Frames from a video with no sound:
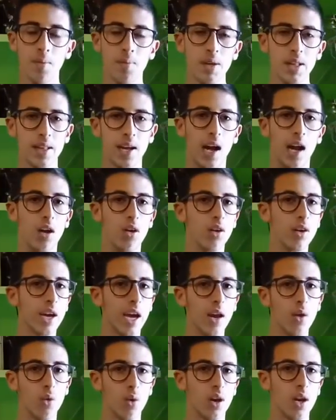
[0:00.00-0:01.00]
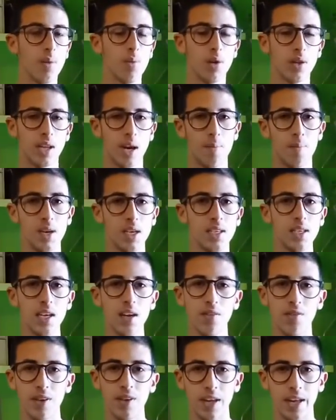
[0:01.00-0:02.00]
il metallo che a lui gli potrebbe
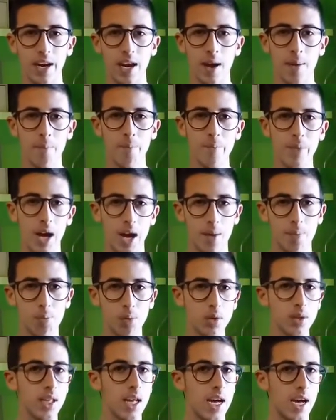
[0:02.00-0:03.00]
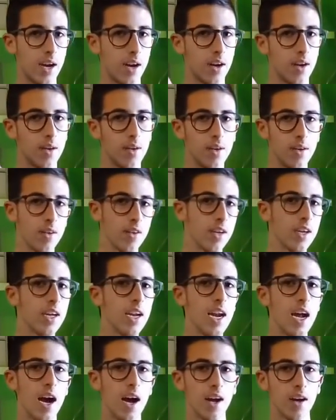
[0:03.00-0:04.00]
servire per poter,
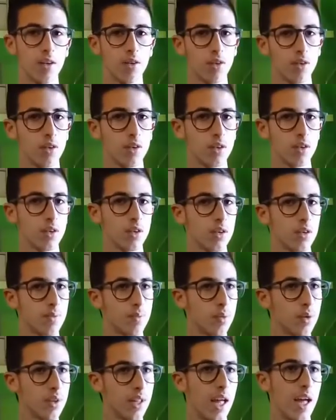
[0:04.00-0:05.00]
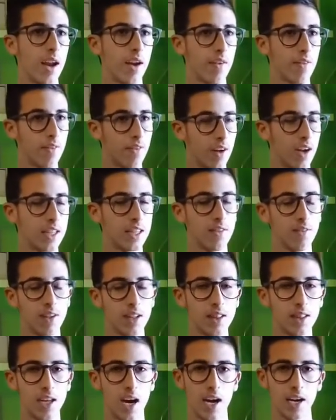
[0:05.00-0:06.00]
crea- eh, poter far
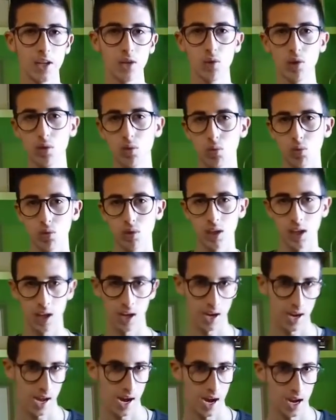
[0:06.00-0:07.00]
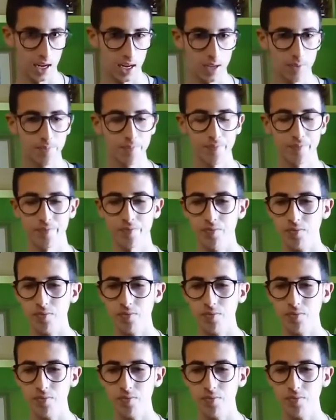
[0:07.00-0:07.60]
diventare i suoi studi reali.